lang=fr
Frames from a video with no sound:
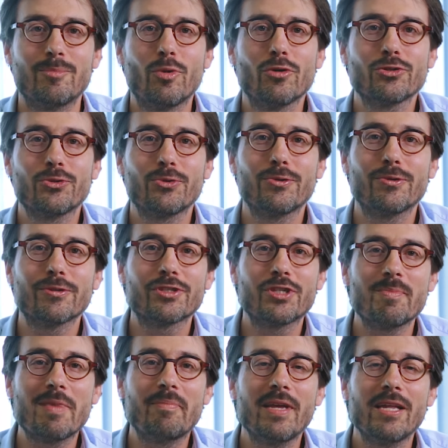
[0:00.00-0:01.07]
Bonjour,
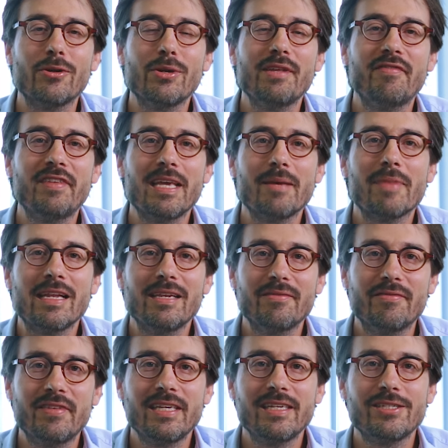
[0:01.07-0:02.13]
je m'appelle Olivier
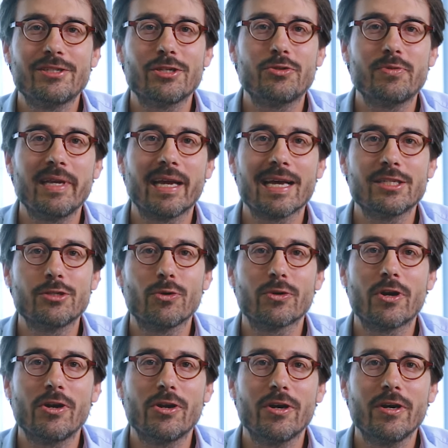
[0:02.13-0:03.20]
Balivy, je suis
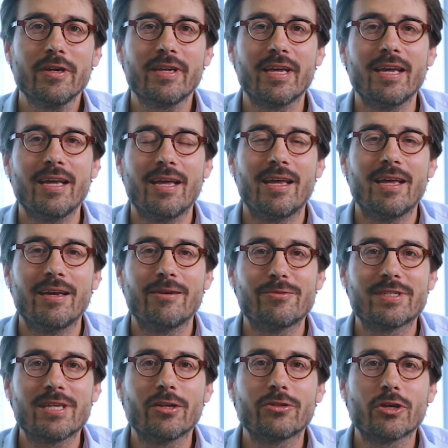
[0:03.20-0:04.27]
radio-oncologue au
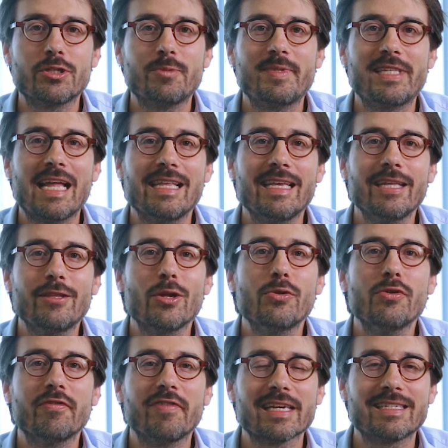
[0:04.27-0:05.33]
Centre hospitalier de
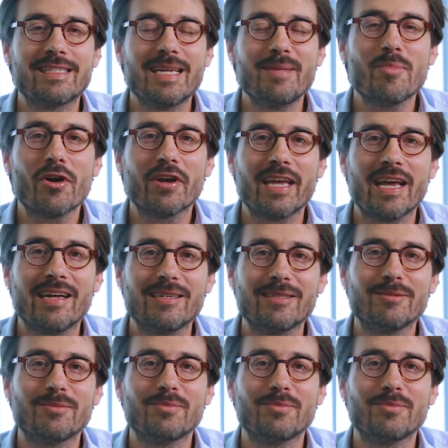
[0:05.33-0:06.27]
l'Université de Montréal.